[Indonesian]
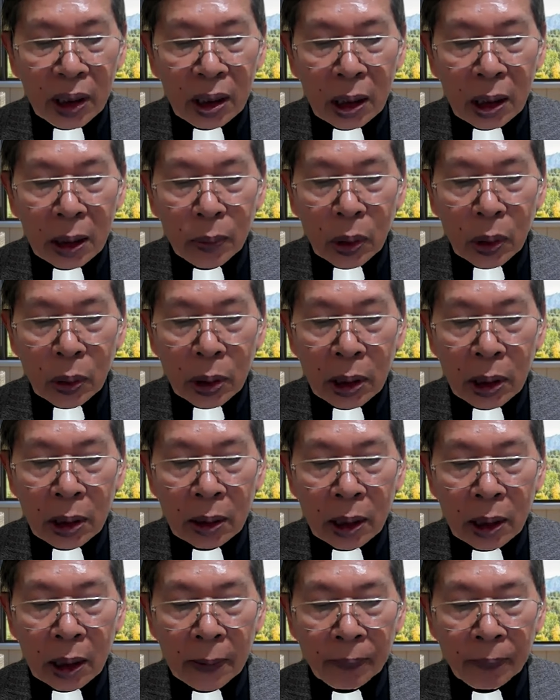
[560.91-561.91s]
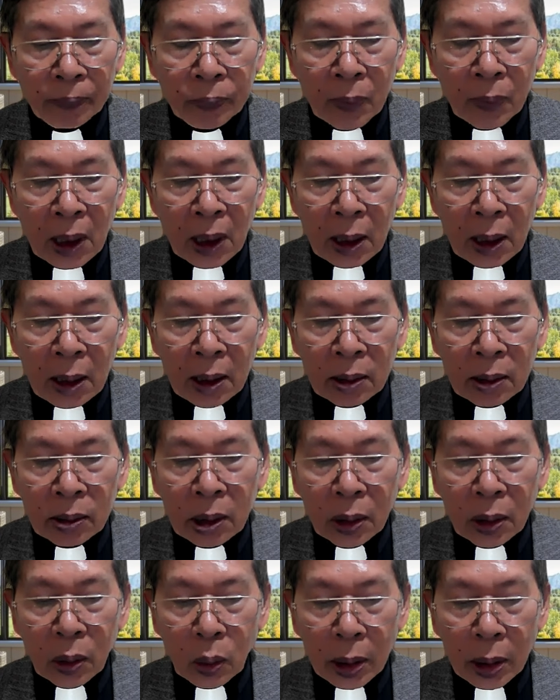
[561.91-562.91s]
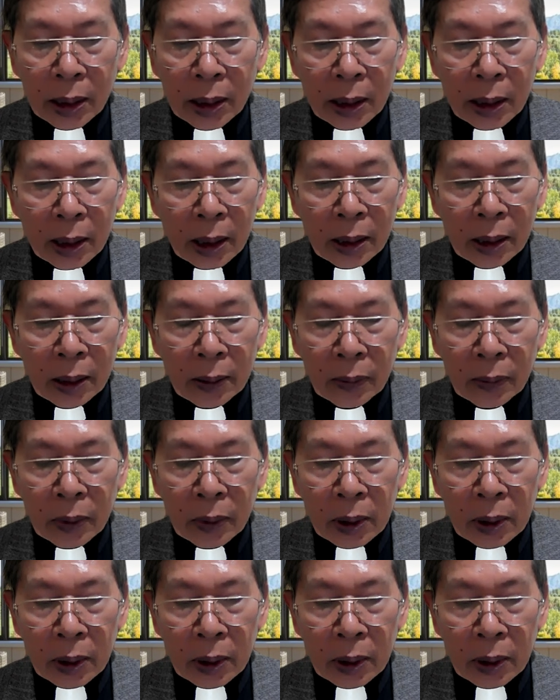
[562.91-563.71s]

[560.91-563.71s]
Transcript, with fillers: Dabru ginting sekeluarga,